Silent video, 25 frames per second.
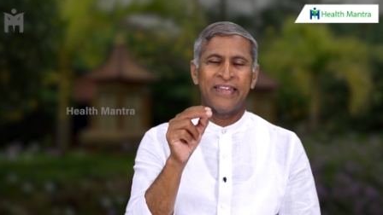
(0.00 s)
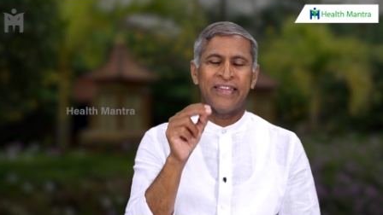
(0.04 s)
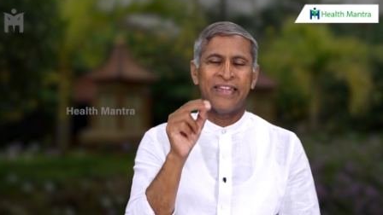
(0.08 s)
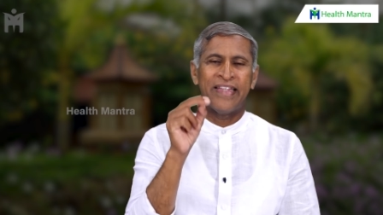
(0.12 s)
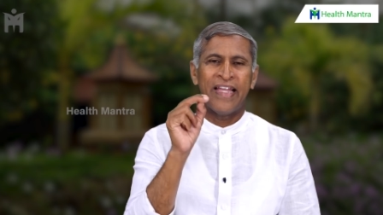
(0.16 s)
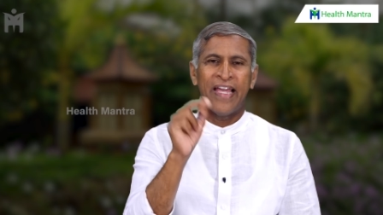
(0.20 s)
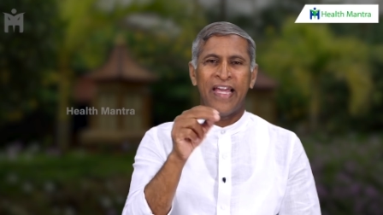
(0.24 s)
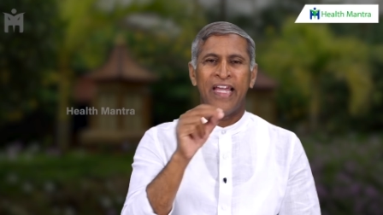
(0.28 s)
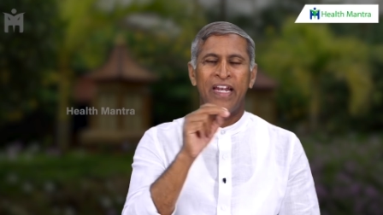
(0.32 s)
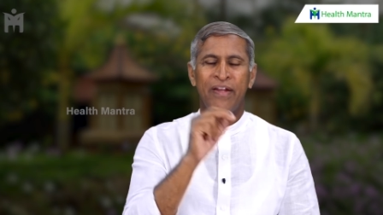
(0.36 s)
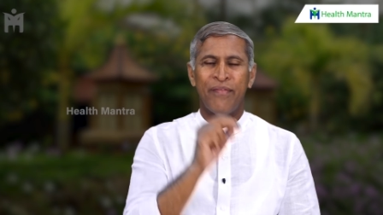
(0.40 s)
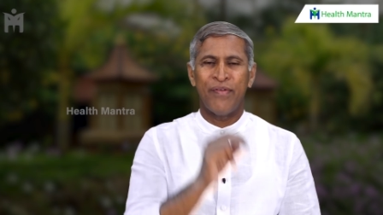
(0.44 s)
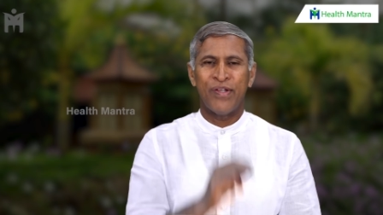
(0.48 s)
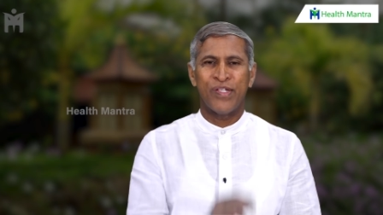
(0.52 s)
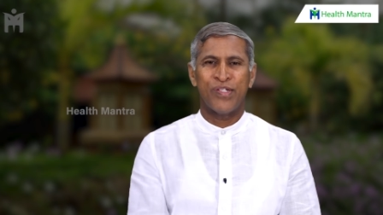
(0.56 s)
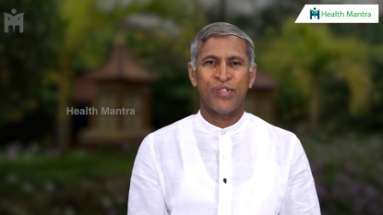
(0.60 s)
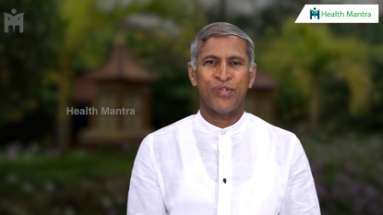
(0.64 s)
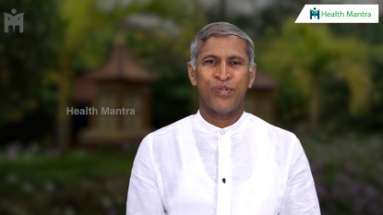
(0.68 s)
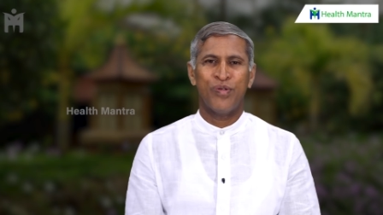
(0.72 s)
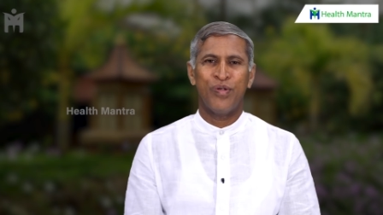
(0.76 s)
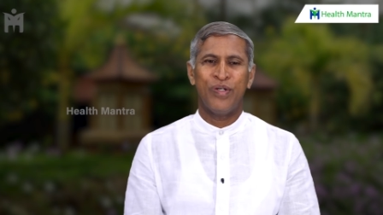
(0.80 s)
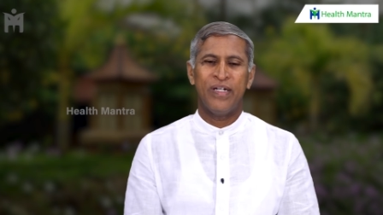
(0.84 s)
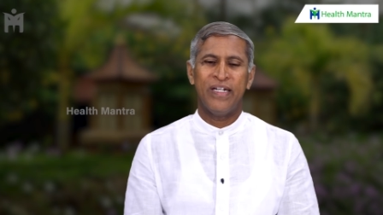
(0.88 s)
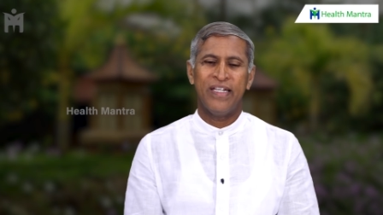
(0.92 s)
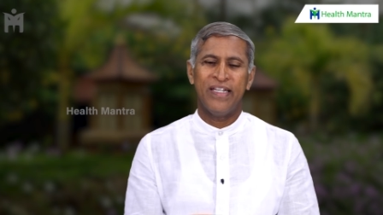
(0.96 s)
తేనె
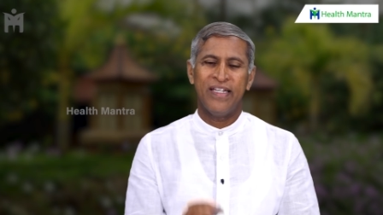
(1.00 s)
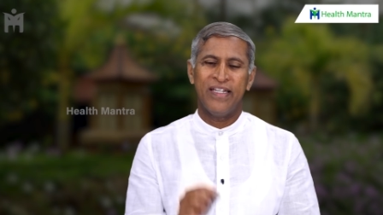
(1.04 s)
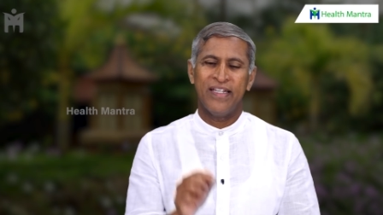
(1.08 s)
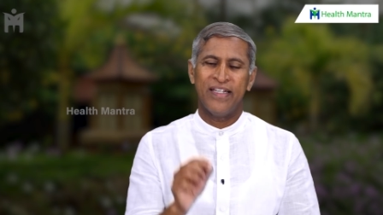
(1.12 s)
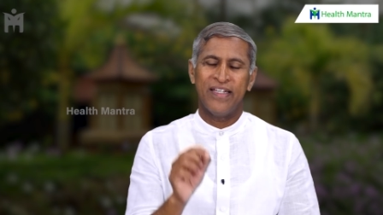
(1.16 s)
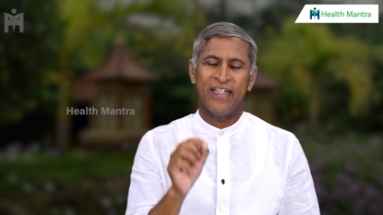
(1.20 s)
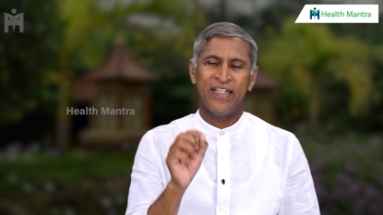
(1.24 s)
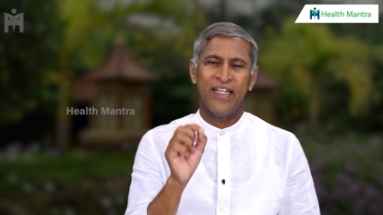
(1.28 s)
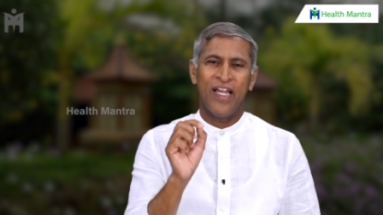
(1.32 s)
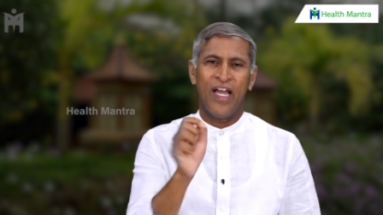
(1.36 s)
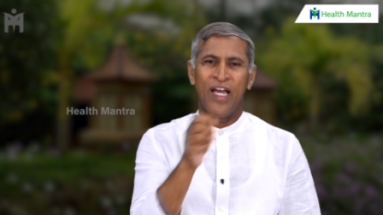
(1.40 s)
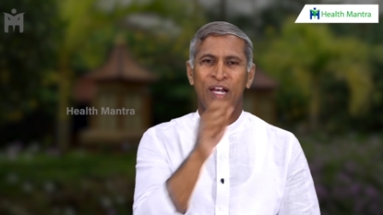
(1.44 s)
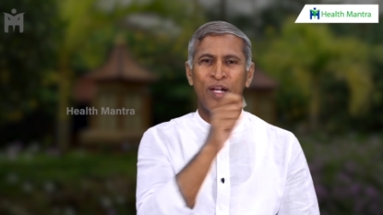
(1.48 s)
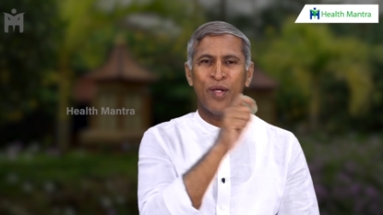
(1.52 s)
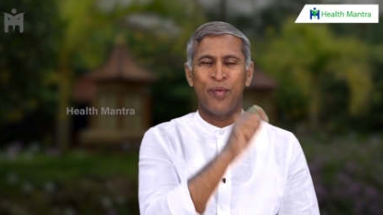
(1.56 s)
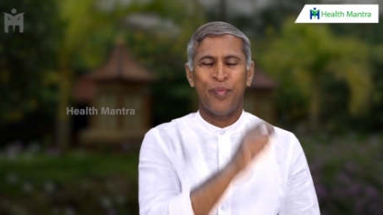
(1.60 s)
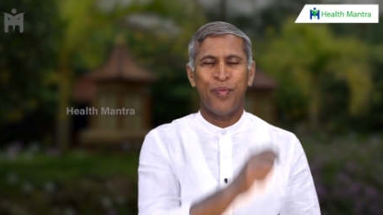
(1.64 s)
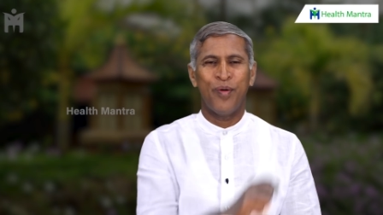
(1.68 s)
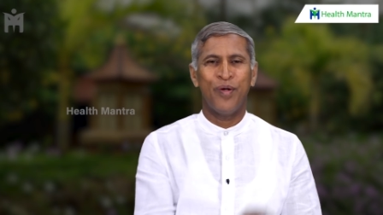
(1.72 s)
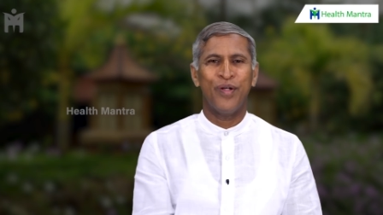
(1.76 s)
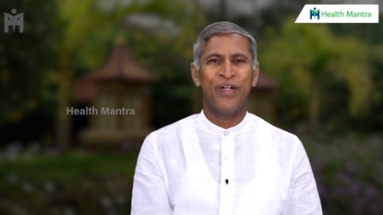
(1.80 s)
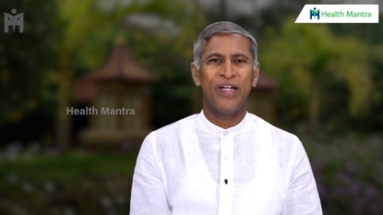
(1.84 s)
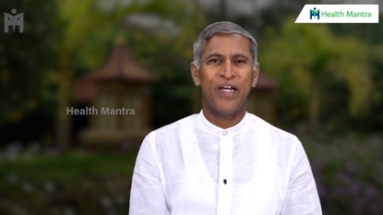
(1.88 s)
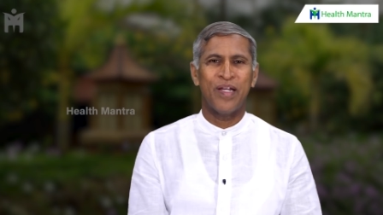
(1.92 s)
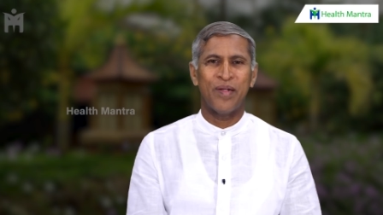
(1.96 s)
వేసుకోండి యాలకు
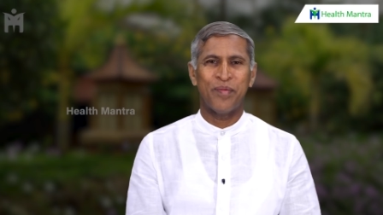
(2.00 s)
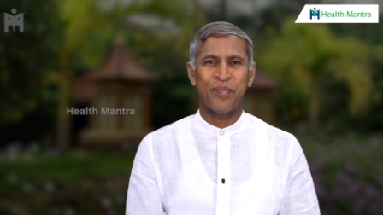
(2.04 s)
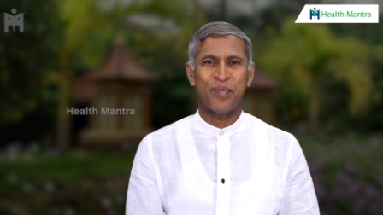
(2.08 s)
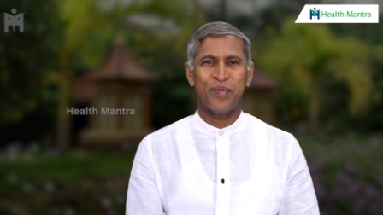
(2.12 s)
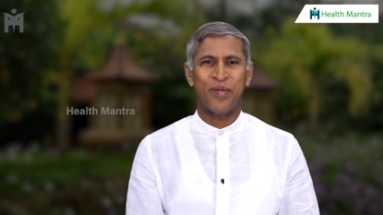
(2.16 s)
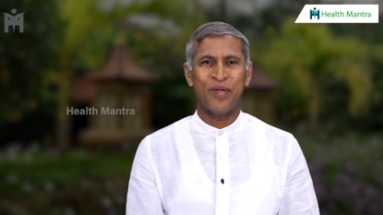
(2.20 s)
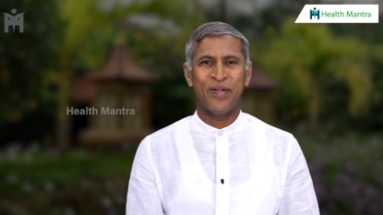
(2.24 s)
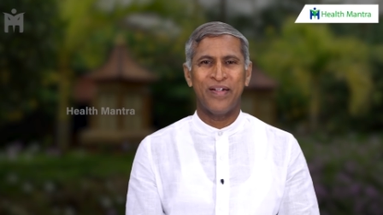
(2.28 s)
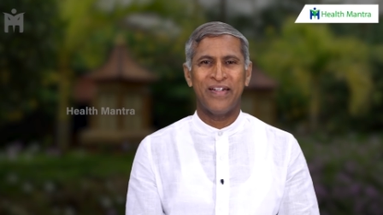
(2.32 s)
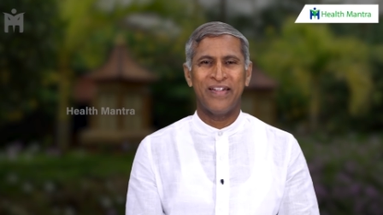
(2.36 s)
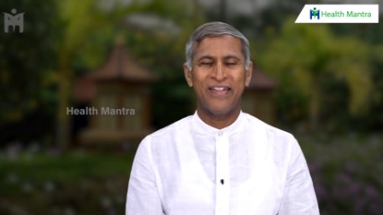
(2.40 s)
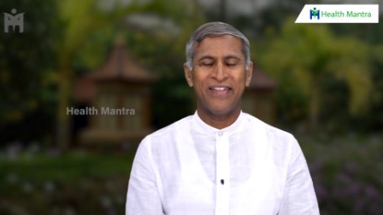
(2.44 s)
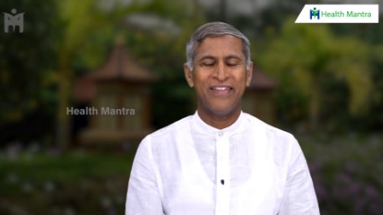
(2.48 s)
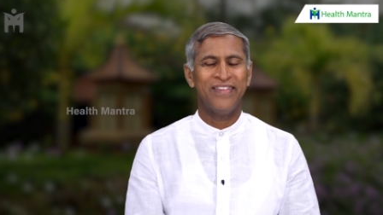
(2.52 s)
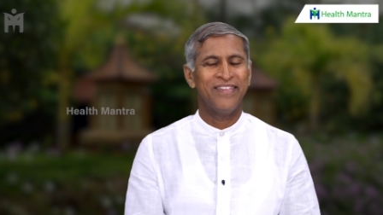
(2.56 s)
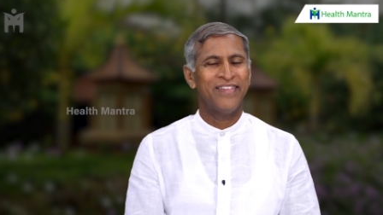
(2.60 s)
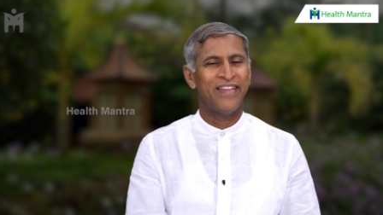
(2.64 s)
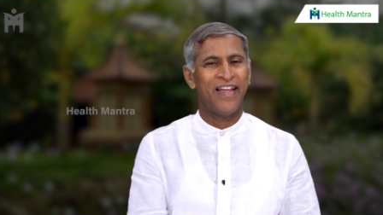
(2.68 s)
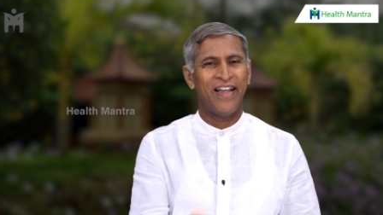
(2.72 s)
పొడి కలుపుకోండి